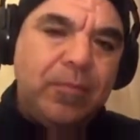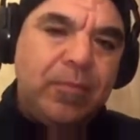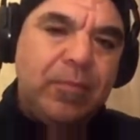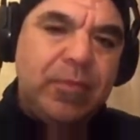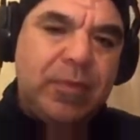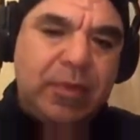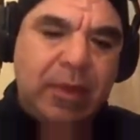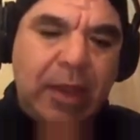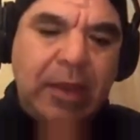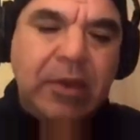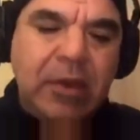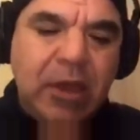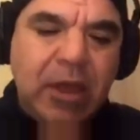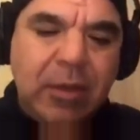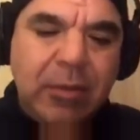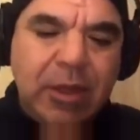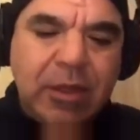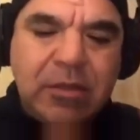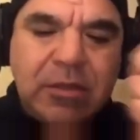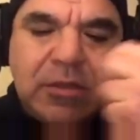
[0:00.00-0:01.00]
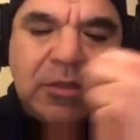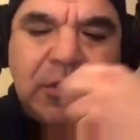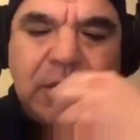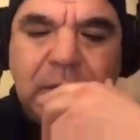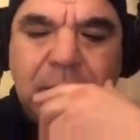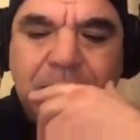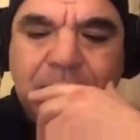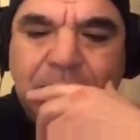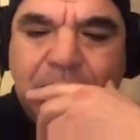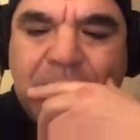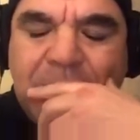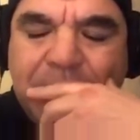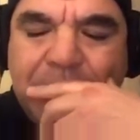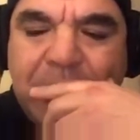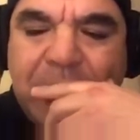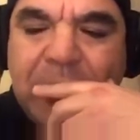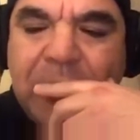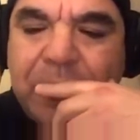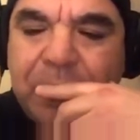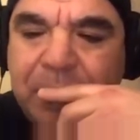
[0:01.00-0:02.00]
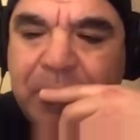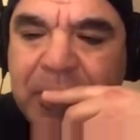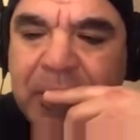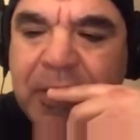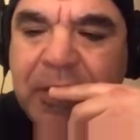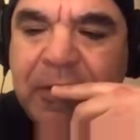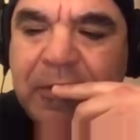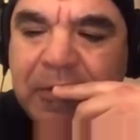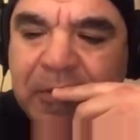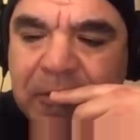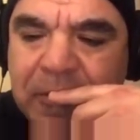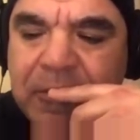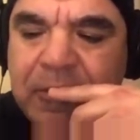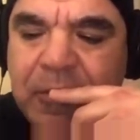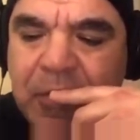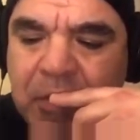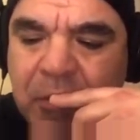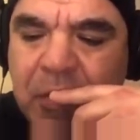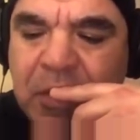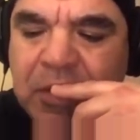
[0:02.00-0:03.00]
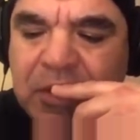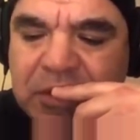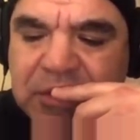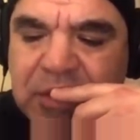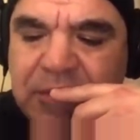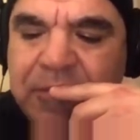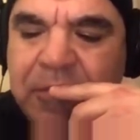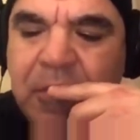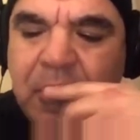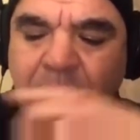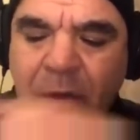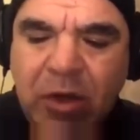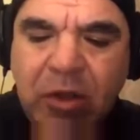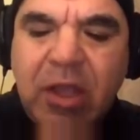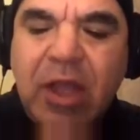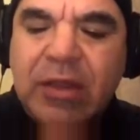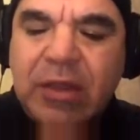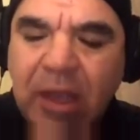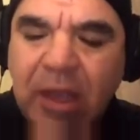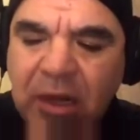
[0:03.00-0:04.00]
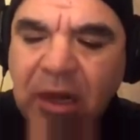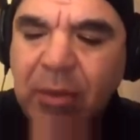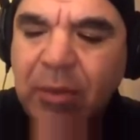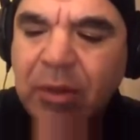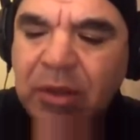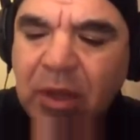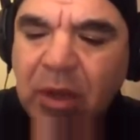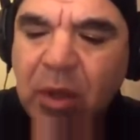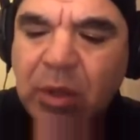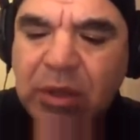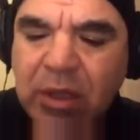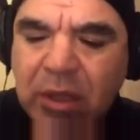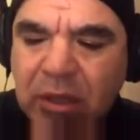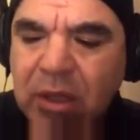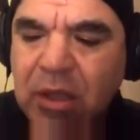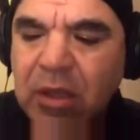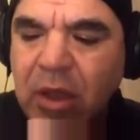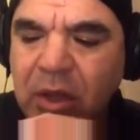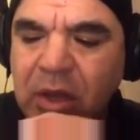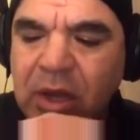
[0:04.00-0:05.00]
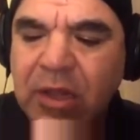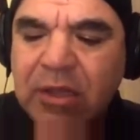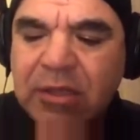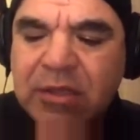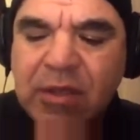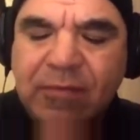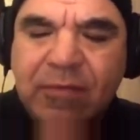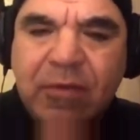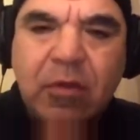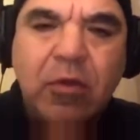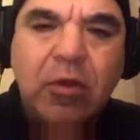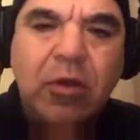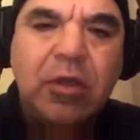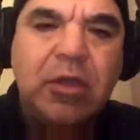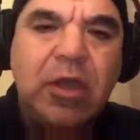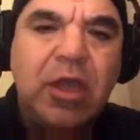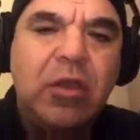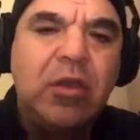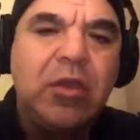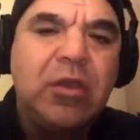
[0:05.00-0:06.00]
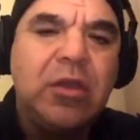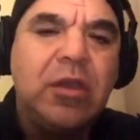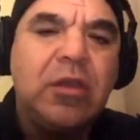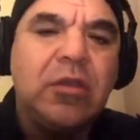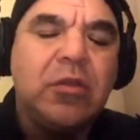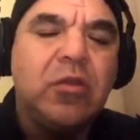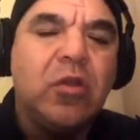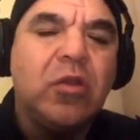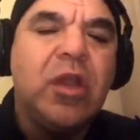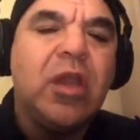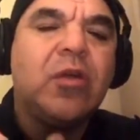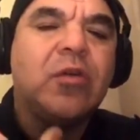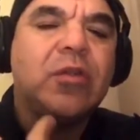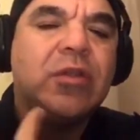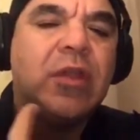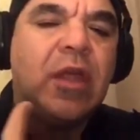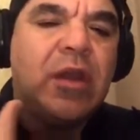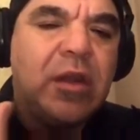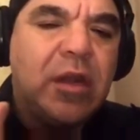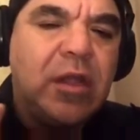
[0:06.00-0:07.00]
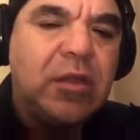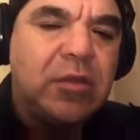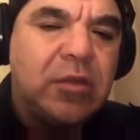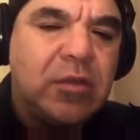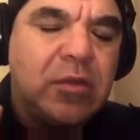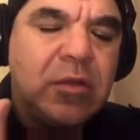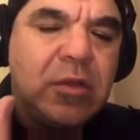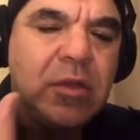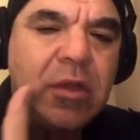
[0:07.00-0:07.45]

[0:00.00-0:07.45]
técnicamente, pero después fue como el desafío, bueno, ya técnicamente lo entendí, ahora el desafío, ¿qué, qué historia contar en esto?